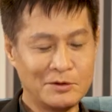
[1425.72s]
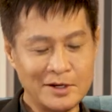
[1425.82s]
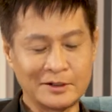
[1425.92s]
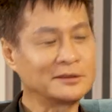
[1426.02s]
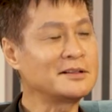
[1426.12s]
nhiều
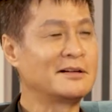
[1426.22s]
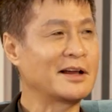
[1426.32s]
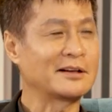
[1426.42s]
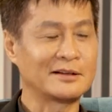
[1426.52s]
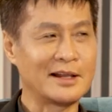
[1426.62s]
người cứ tưởng
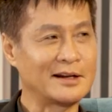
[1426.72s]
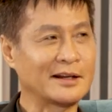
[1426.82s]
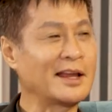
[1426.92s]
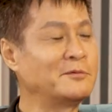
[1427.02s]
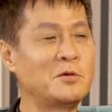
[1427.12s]
là là
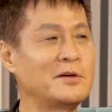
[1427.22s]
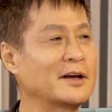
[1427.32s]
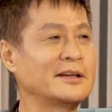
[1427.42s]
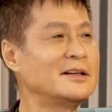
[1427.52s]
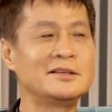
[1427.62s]
là hạnh phúc là
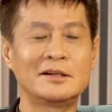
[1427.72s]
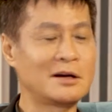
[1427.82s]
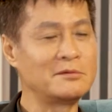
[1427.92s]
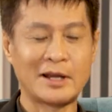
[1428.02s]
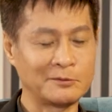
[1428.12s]
cái đương nhiên
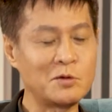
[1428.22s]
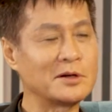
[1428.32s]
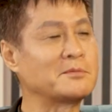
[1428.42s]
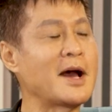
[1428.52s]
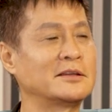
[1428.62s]
không hạnh phúc
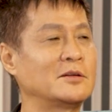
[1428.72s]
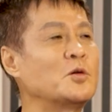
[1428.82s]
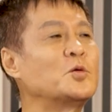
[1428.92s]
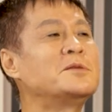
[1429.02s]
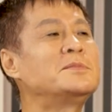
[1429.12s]
là bạn chỉ
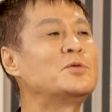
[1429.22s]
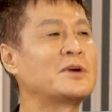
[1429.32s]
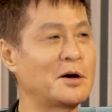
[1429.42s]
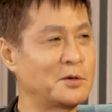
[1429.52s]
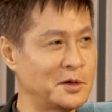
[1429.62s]
có quyền mưu
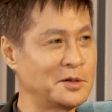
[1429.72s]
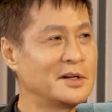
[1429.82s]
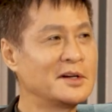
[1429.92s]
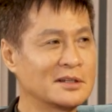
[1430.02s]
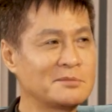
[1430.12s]
cầu thôi
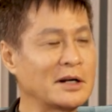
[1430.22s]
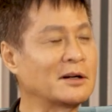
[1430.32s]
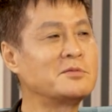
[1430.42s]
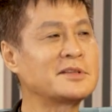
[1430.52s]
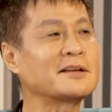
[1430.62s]
chứ bạn
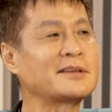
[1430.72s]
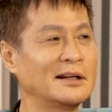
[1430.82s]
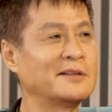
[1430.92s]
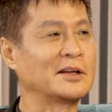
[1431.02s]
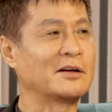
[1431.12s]
không chắc
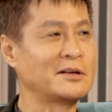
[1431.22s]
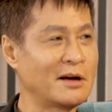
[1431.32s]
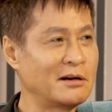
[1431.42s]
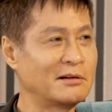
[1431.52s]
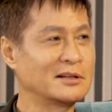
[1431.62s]
chắn là phải có
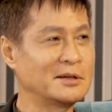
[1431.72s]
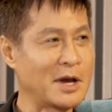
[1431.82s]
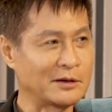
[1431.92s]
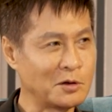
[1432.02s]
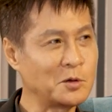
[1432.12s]
nó nhưng
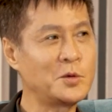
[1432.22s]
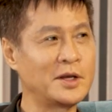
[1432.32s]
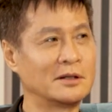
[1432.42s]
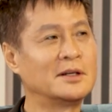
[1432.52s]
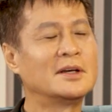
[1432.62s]
bạn có quyền